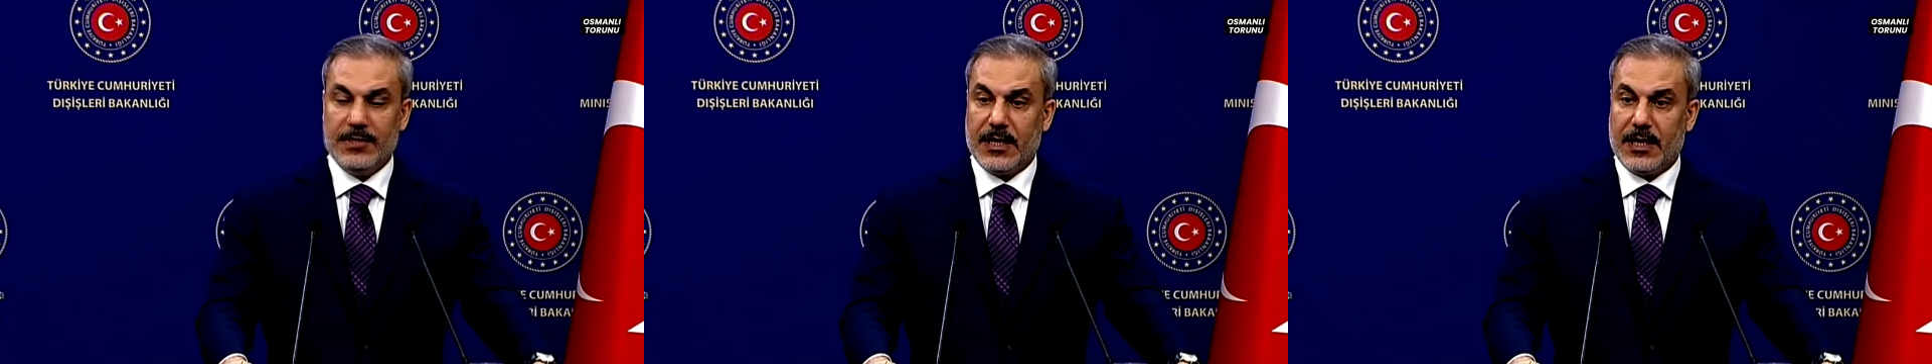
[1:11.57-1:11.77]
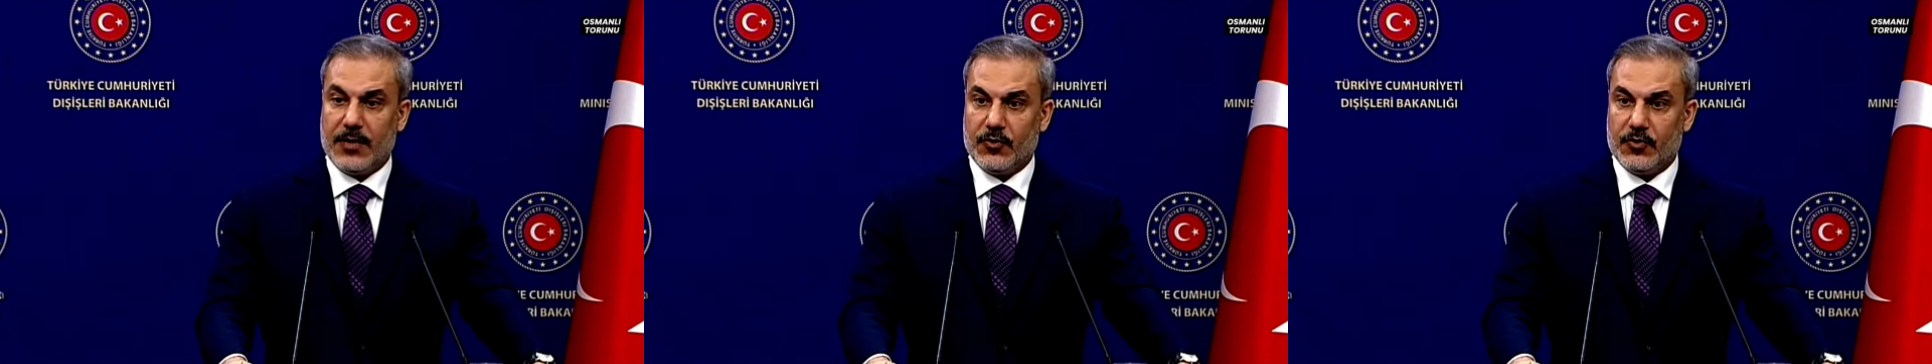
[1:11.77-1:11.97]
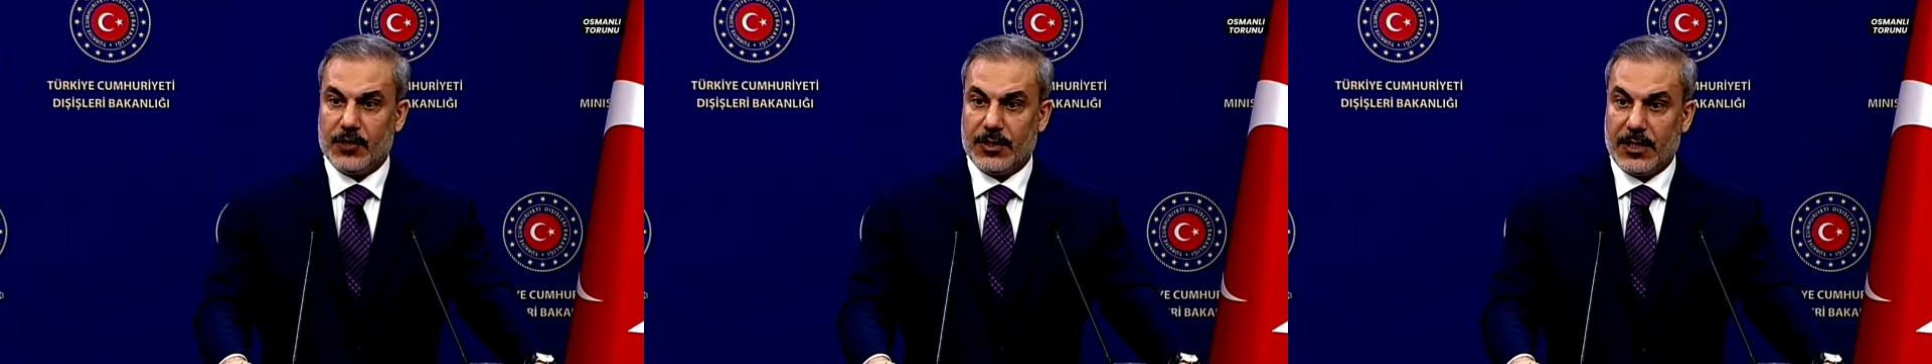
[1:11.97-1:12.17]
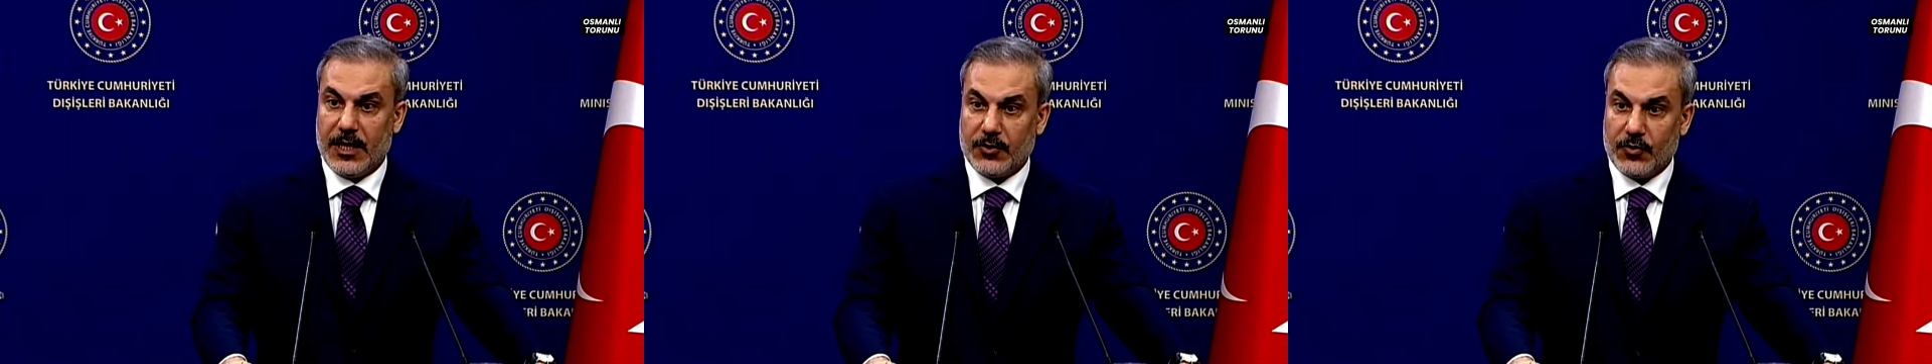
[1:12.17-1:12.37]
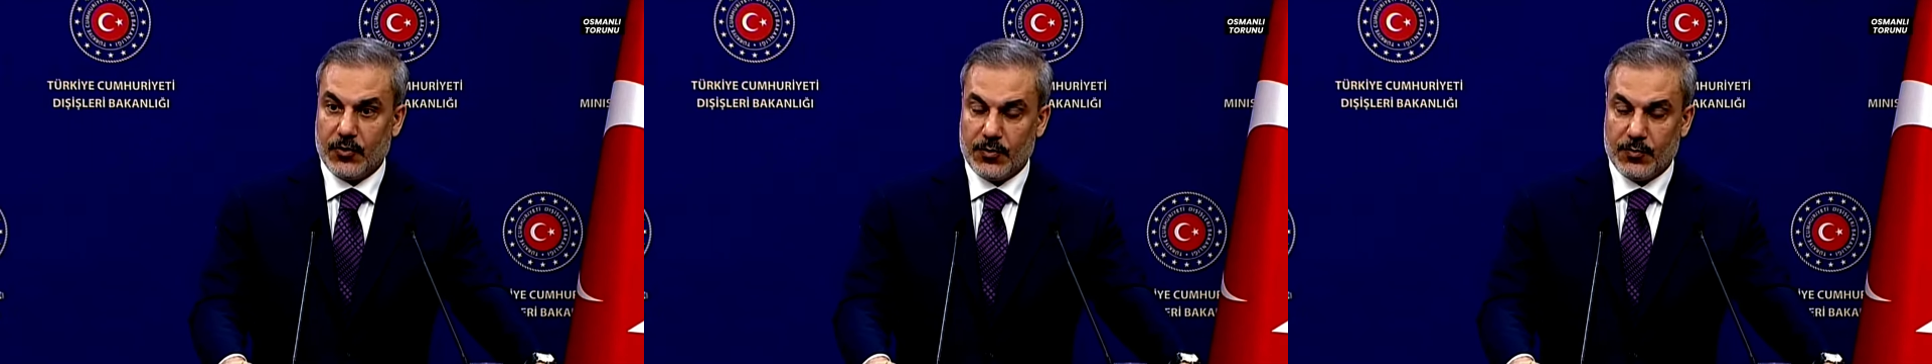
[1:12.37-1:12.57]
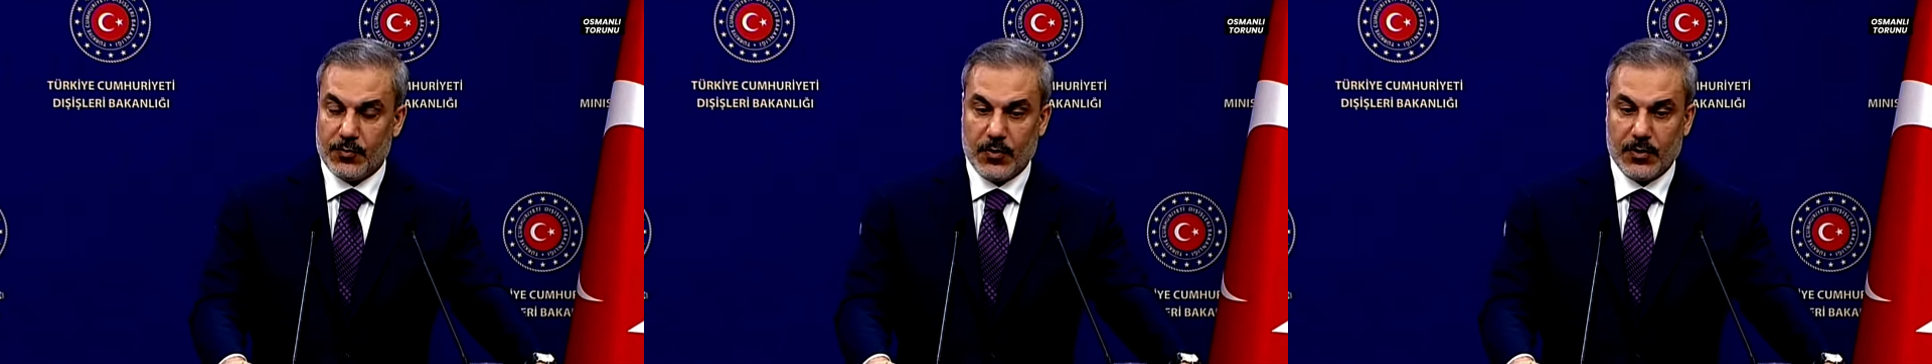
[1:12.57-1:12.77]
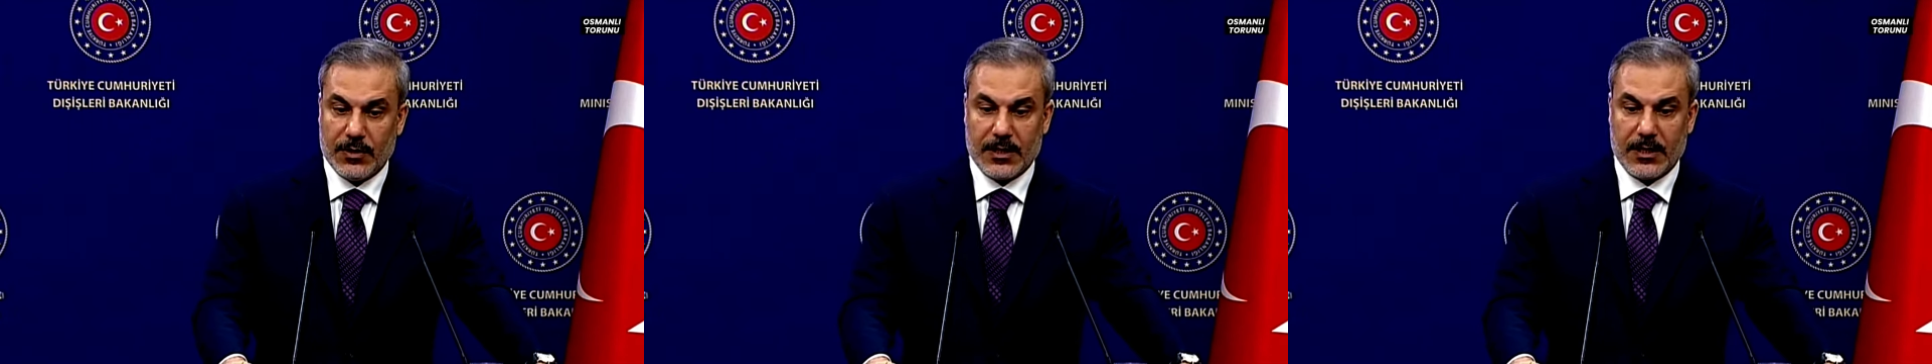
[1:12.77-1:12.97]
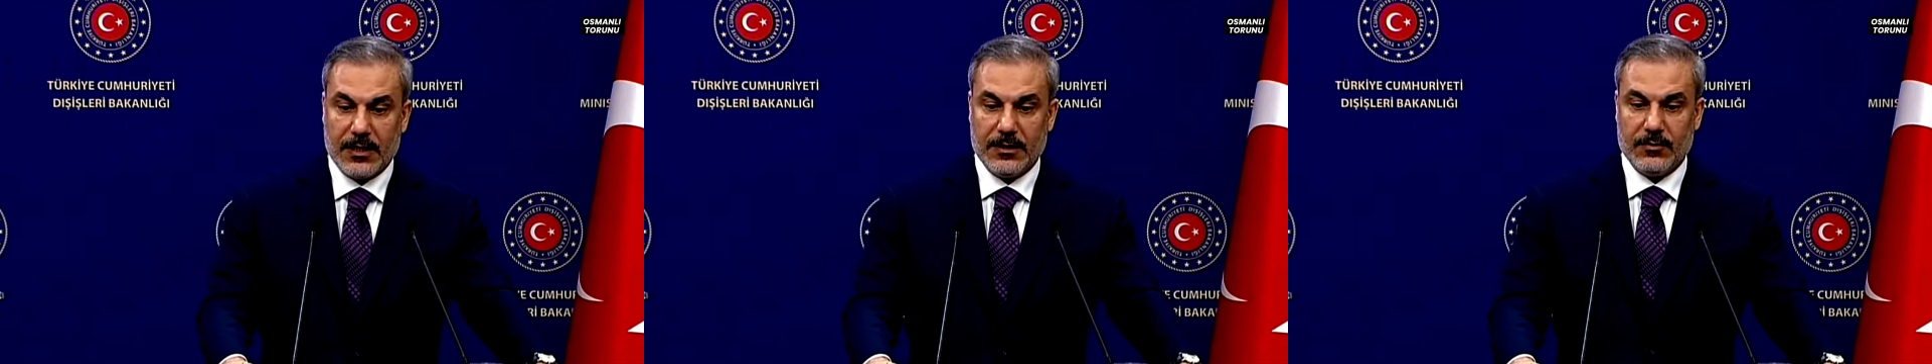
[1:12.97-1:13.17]
bir an önce daha kötü
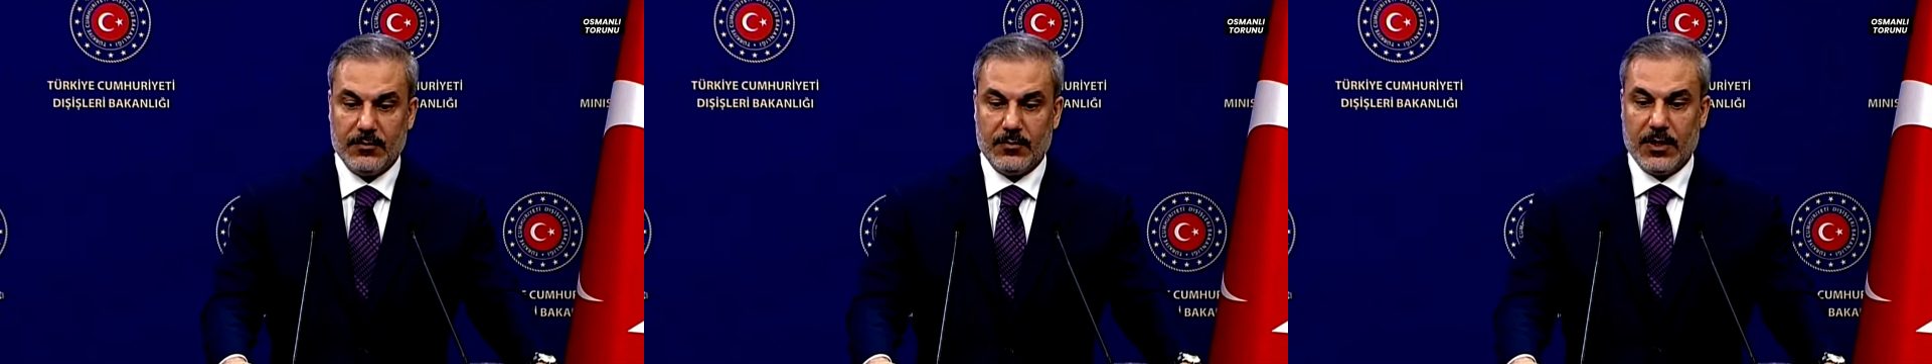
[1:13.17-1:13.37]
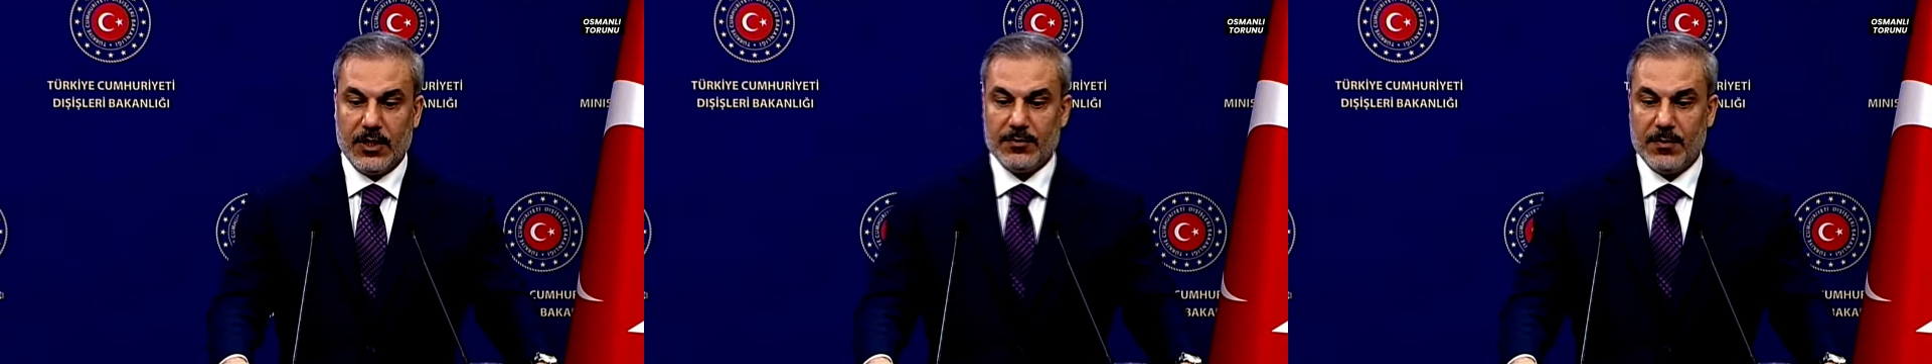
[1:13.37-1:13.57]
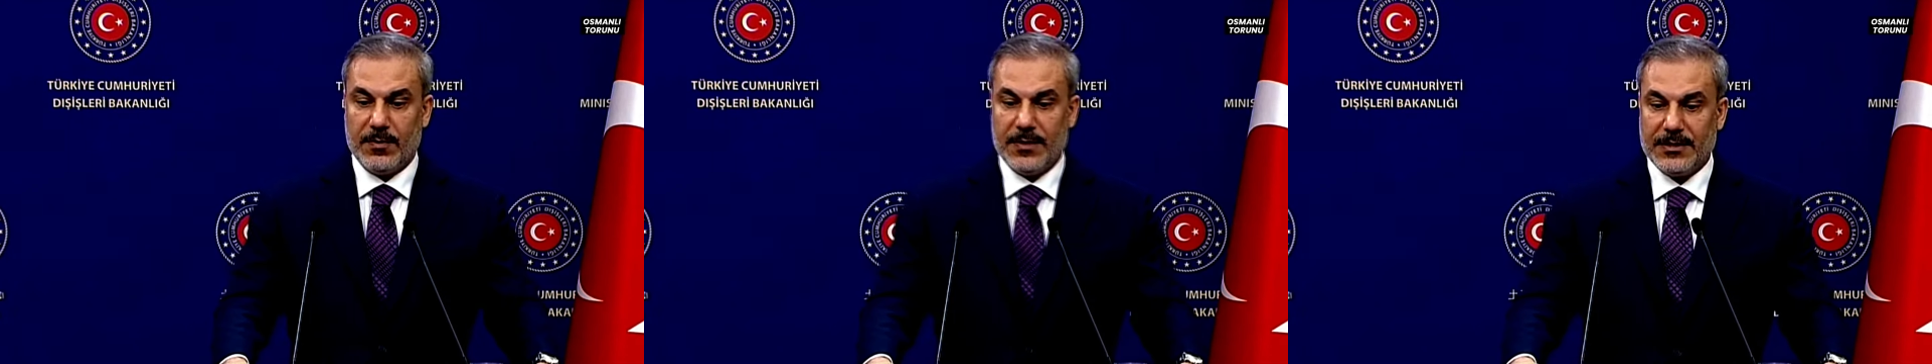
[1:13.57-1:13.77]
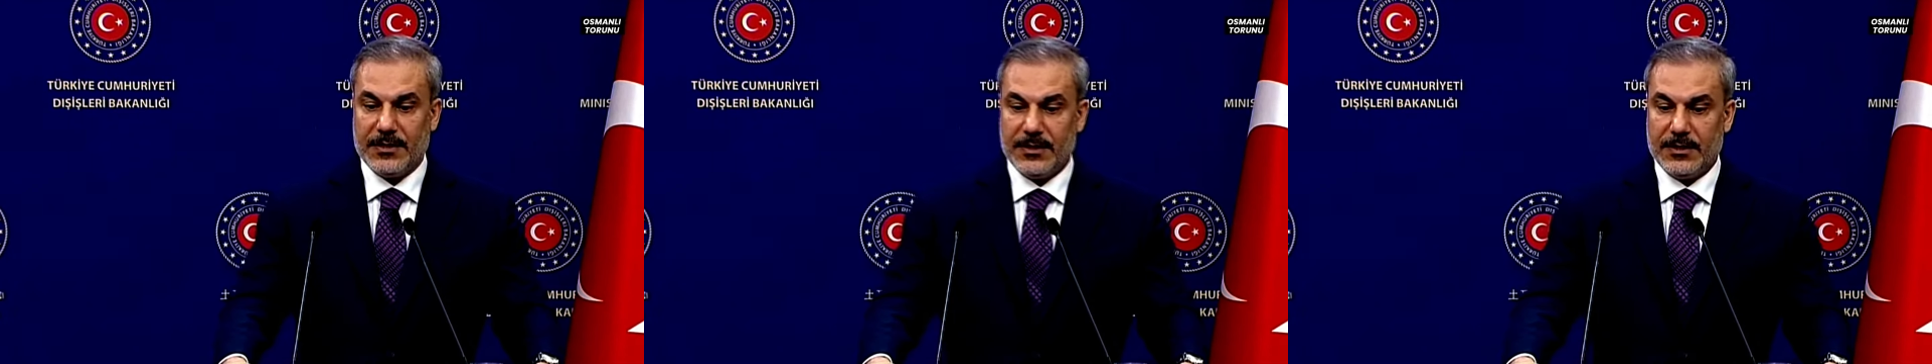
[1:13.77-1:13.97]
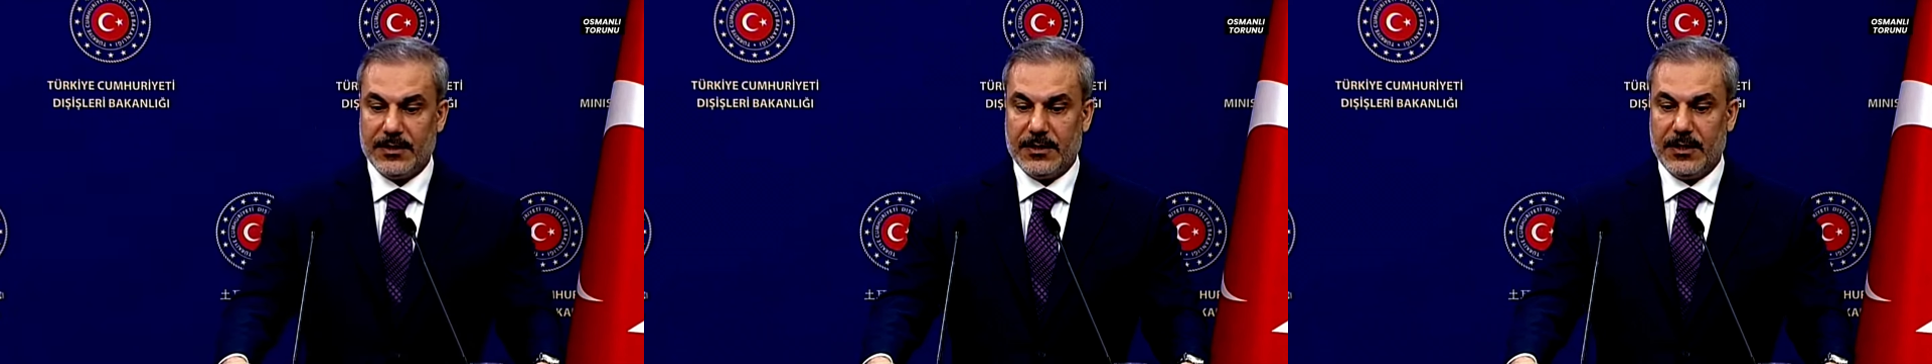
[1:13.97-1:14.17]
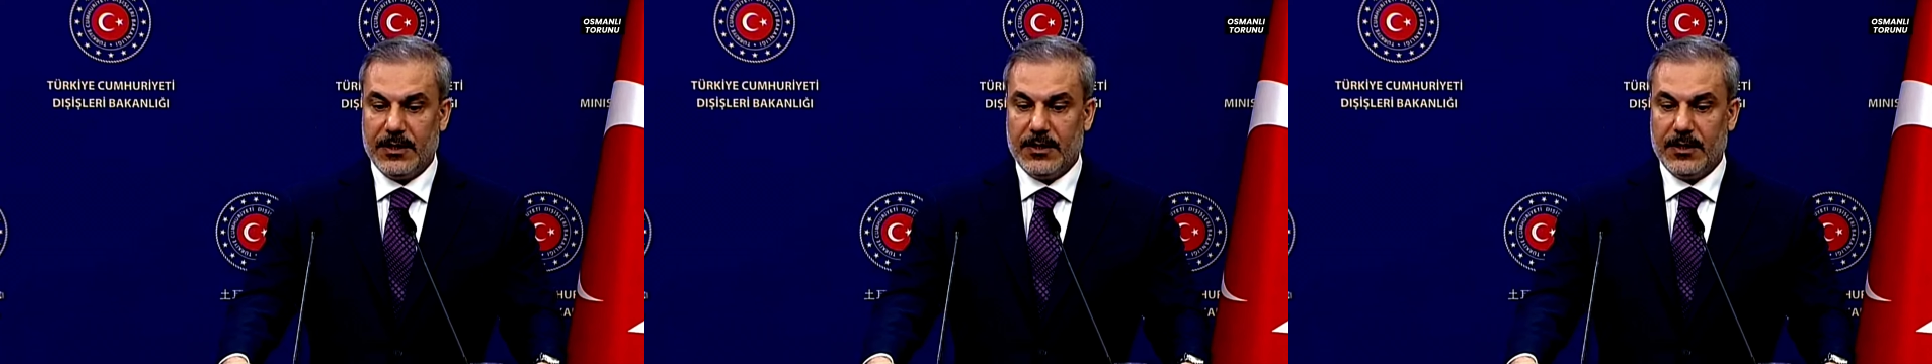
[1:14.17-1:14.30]
boyutlara ulaşmaması için